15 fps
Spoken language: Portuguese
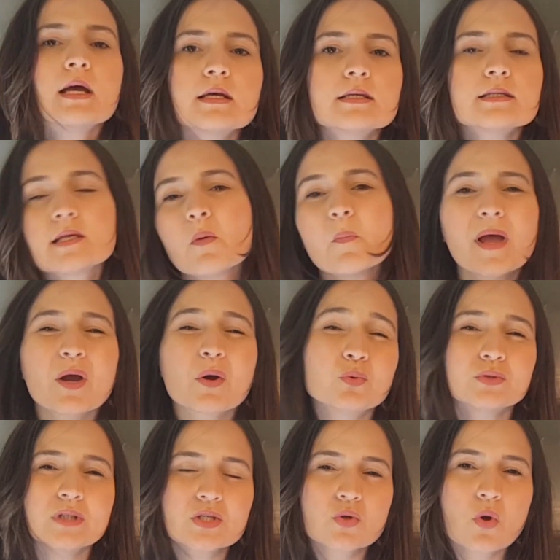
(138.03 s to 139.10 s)
São
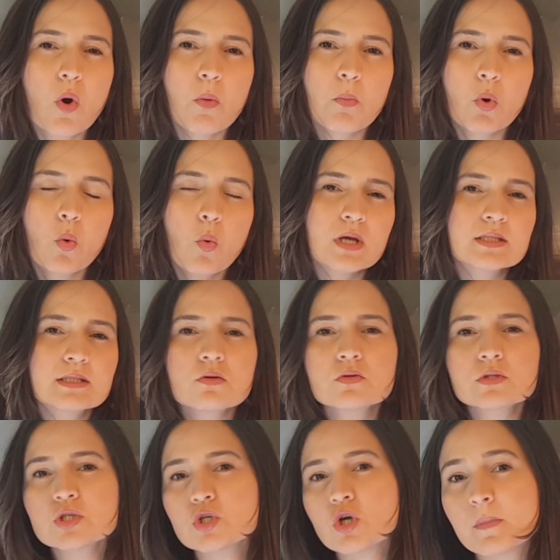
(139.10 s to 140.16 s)
perguntas como: quais são os
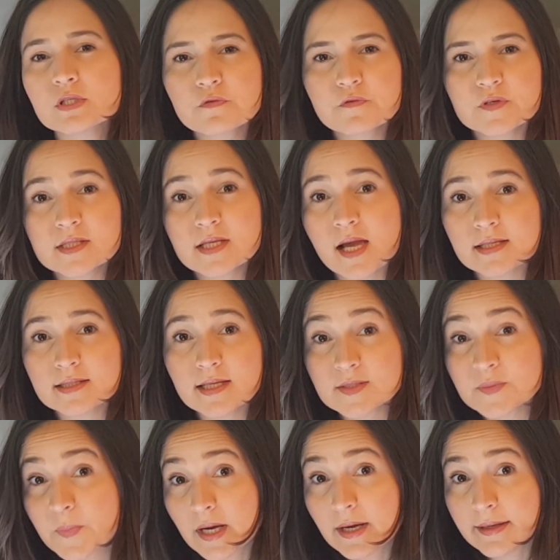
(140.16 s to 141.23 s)
idiomas oficiais da
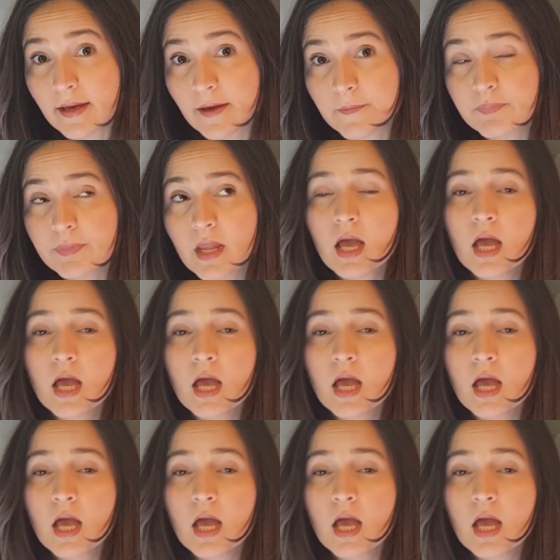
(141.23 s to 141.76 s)
Espanha?